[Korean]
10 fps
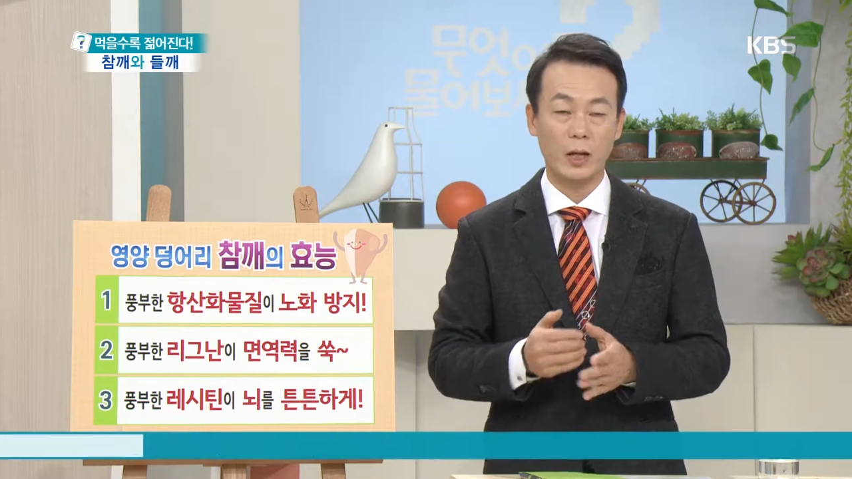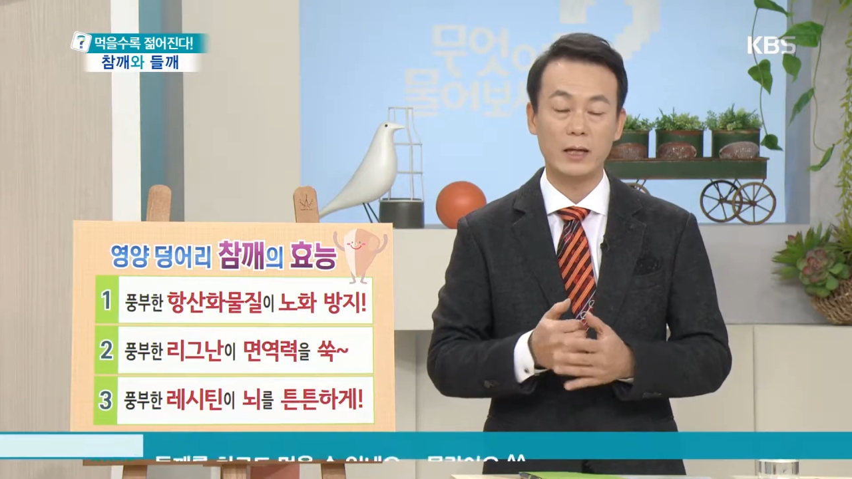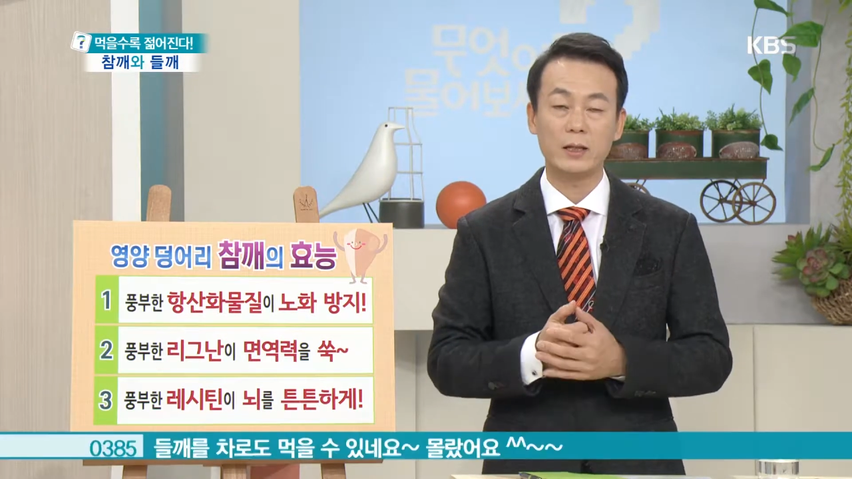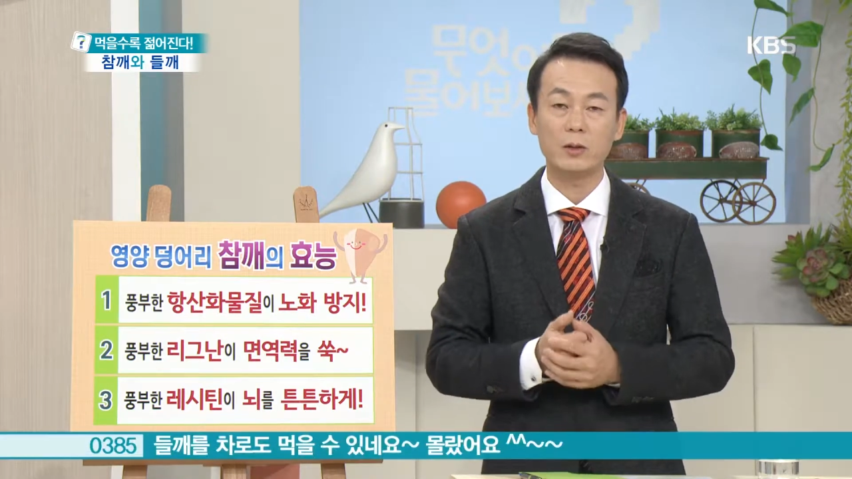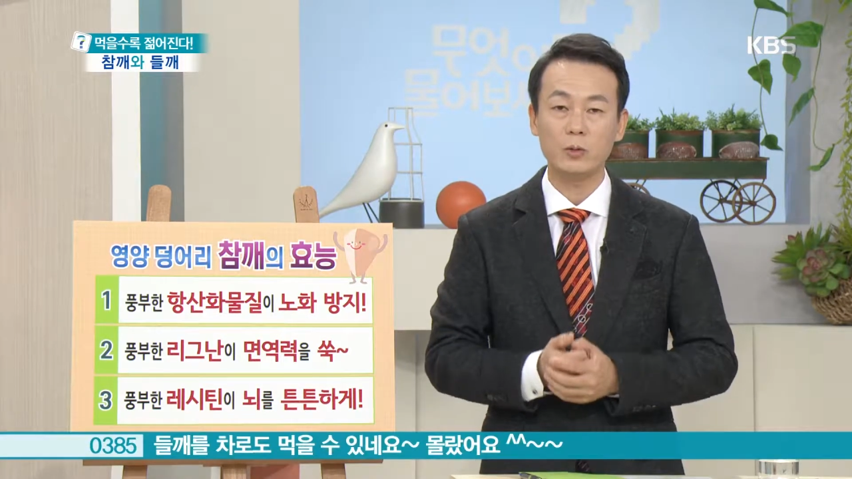
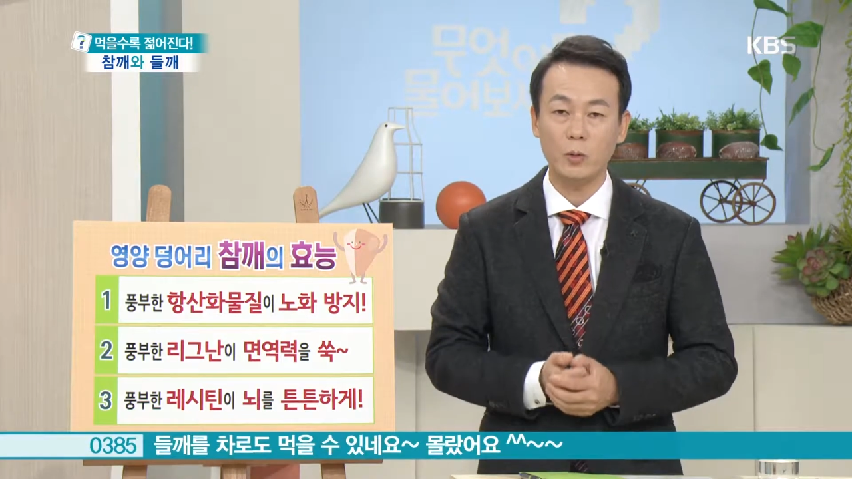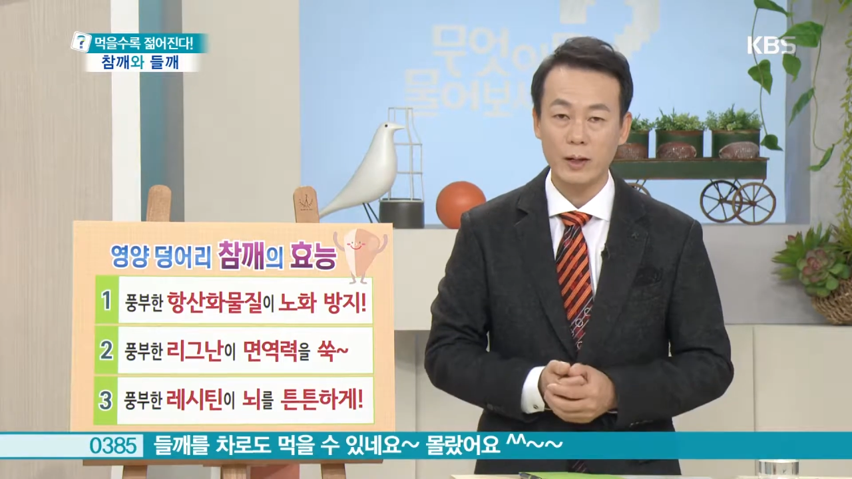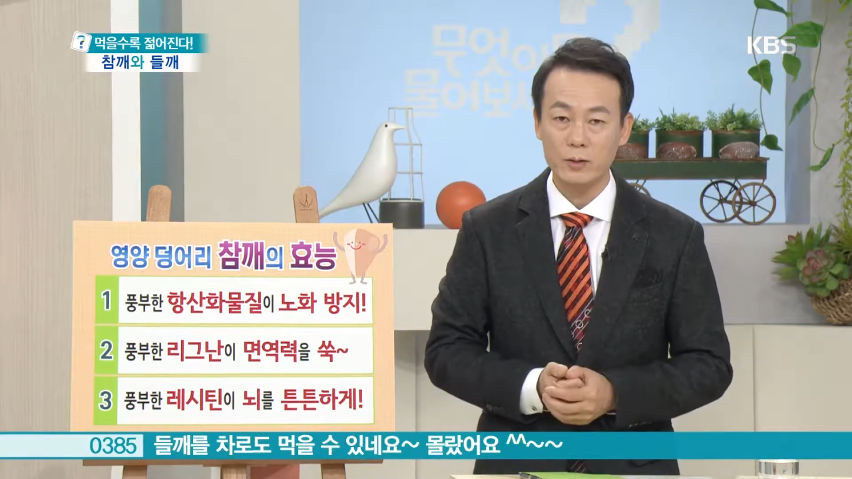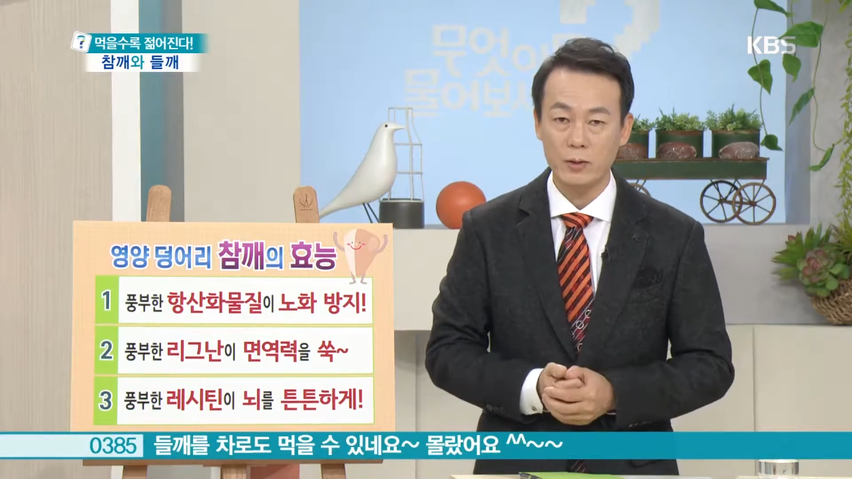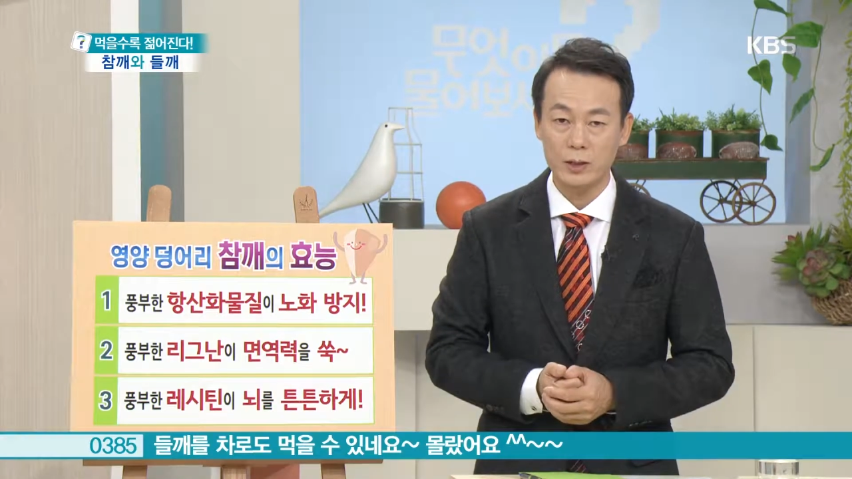뇌 기능도
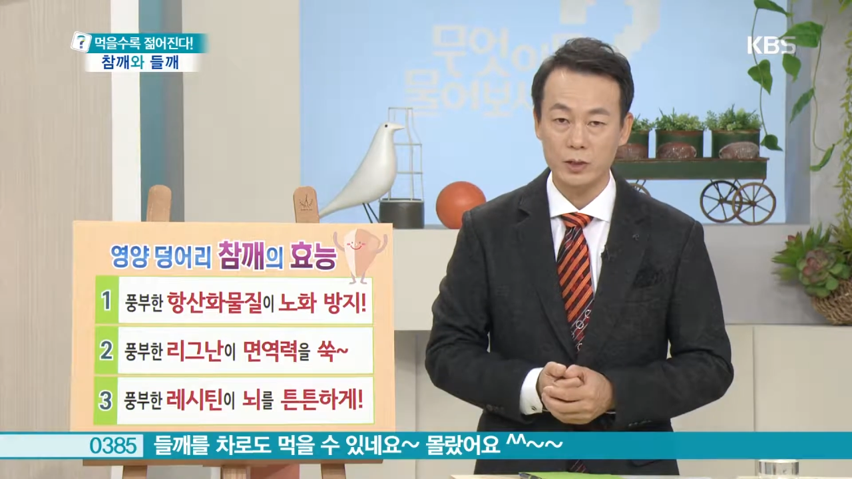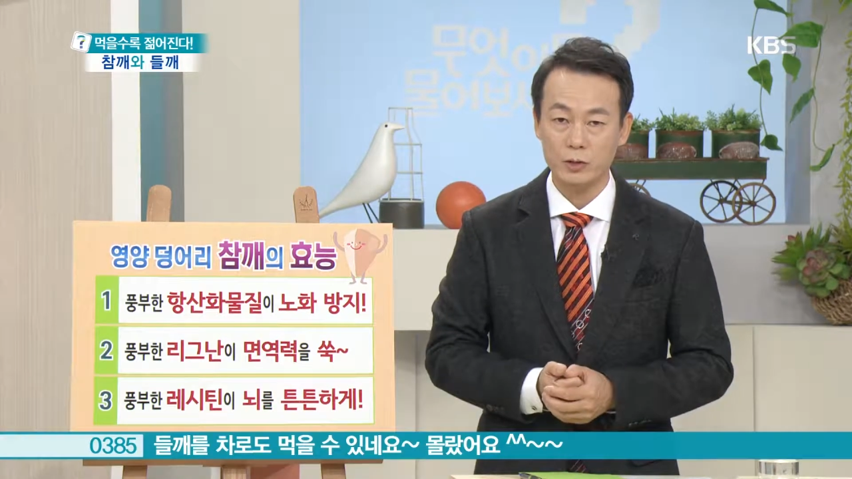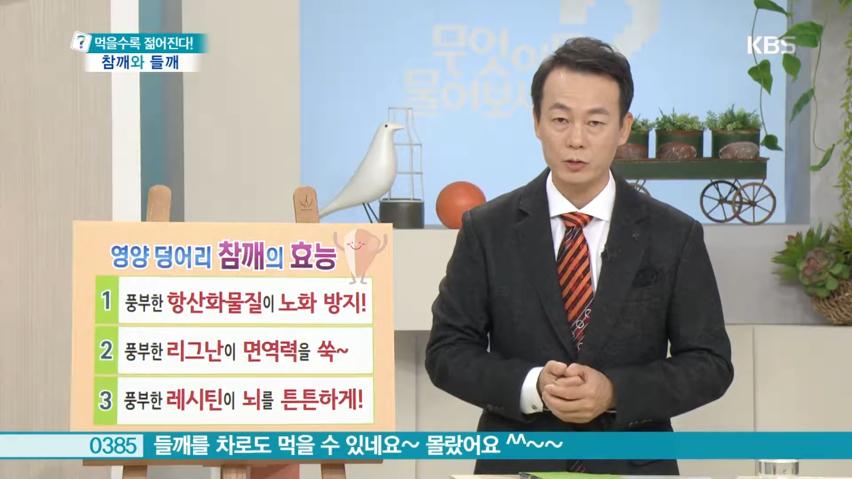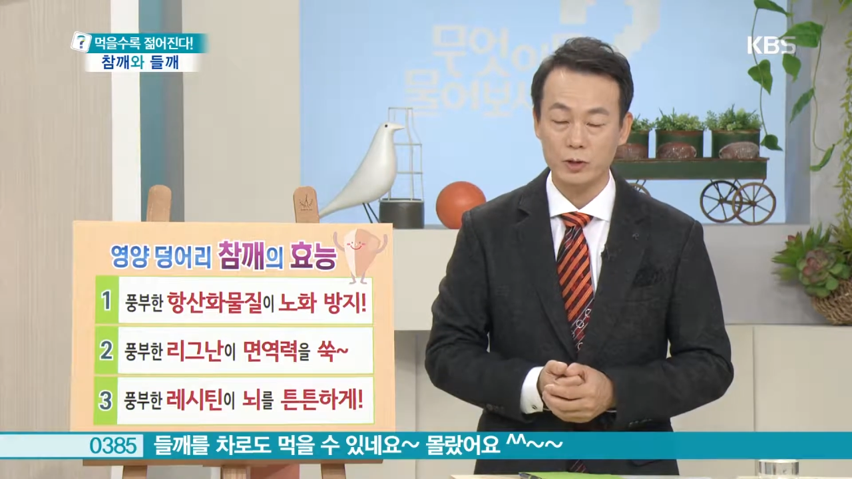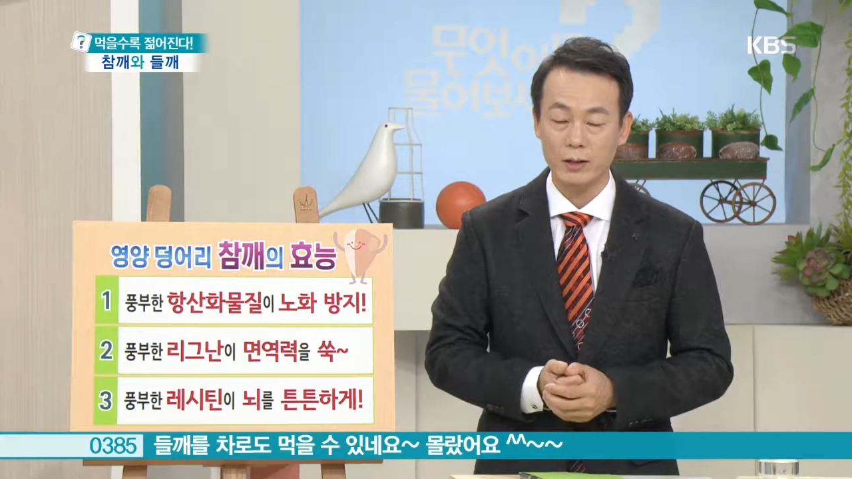
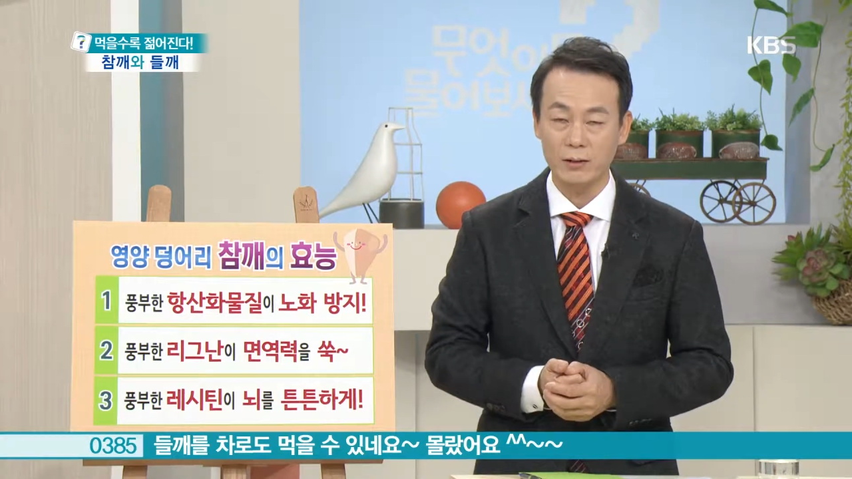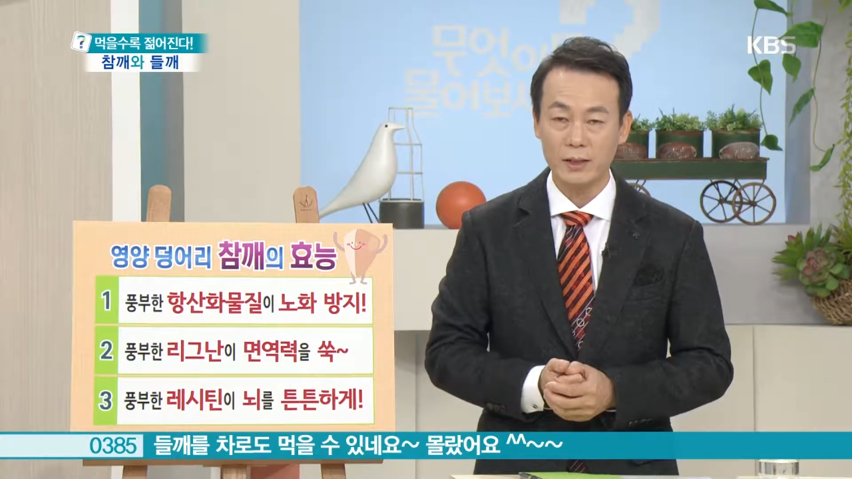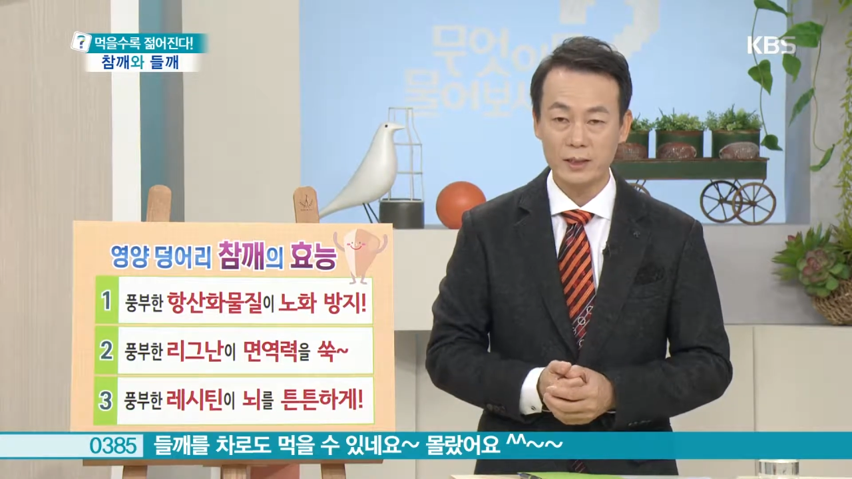활성화시켜주고요.